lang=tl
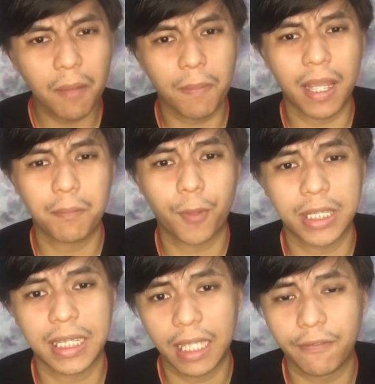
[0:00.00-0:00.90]
pang
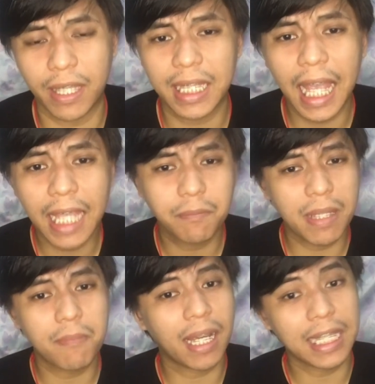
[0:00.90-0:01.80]
important event, kahit
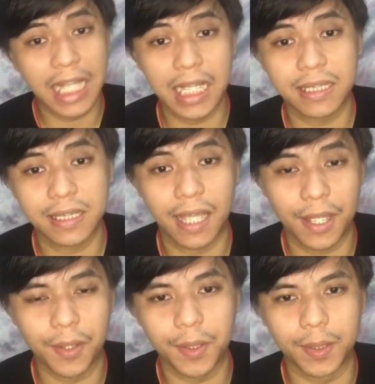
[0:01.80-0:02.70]
may mga dates
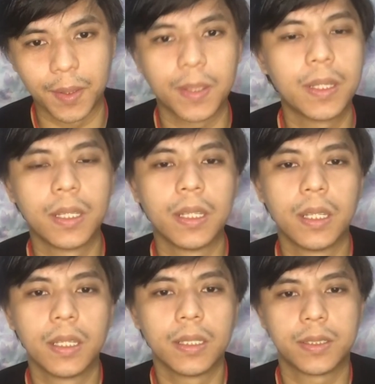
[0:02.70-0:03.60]
kayo. No?
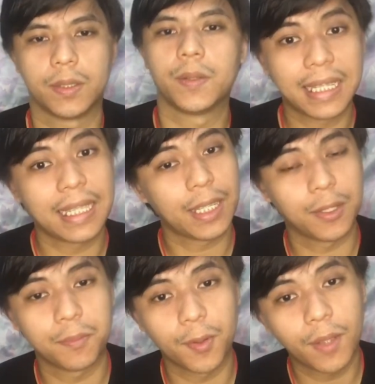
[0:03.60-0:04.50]
So
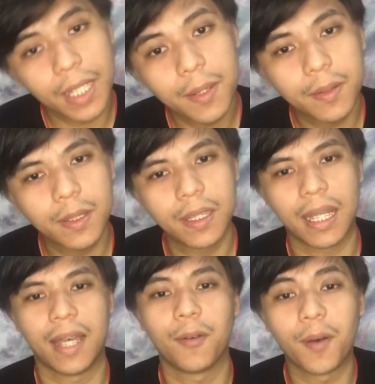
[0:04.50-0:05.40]
tatanong po kayo,
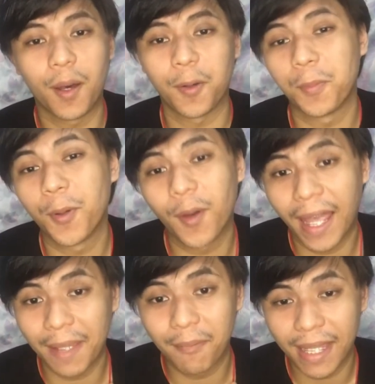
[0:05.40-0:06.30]
ako ah, ako po
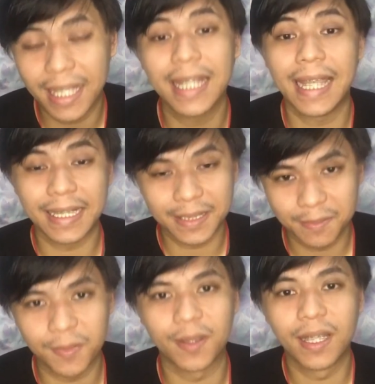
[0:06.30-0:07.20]
ay Becky, yes
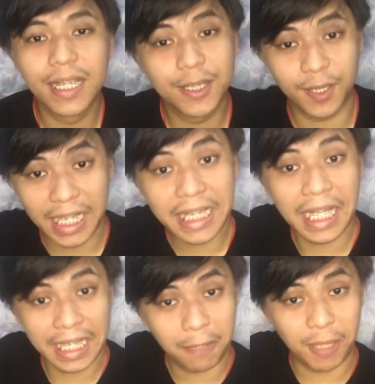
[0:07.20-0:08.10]
po. So
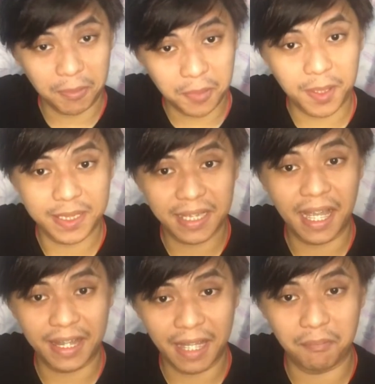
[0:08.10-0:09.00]
kita naman po sa
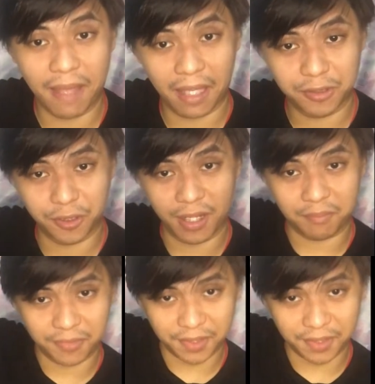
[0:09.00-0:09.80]
ating backdrop.